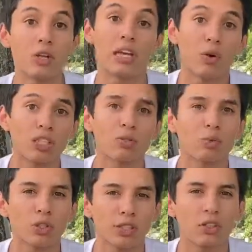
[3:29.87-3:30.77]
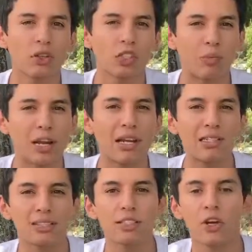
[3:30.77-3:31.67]
y la última opción que tengo contemplada es
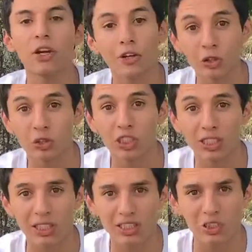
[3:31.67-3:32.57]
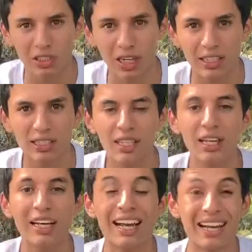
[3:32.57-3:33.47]
licenciado en negocios internacionales.
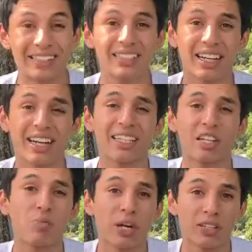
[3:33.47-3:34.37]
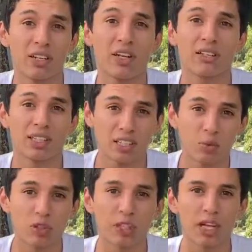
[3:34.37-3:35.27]
esas carreras se imparten en el TEC de
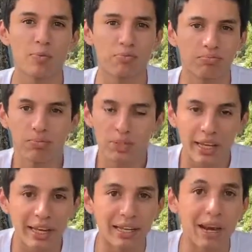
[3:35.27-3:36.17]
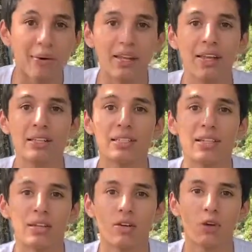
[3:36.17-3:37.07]
Monterrey, que la verdad es
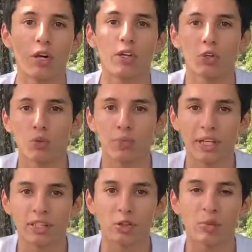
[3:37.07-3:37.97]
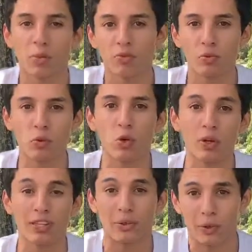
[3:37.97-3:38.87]
lo que yo pienso para mi futuro,
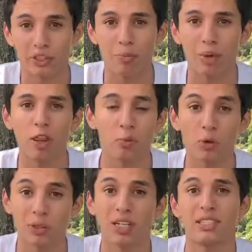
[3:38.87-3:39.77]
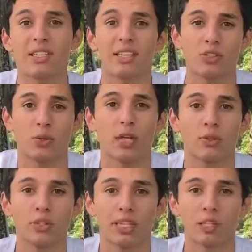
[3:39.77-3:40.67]
lo que tengo contemplado, me gustaría seguir
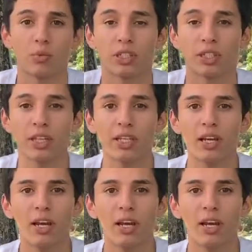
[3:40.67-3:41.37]
estudiando en TEC de Monterrey.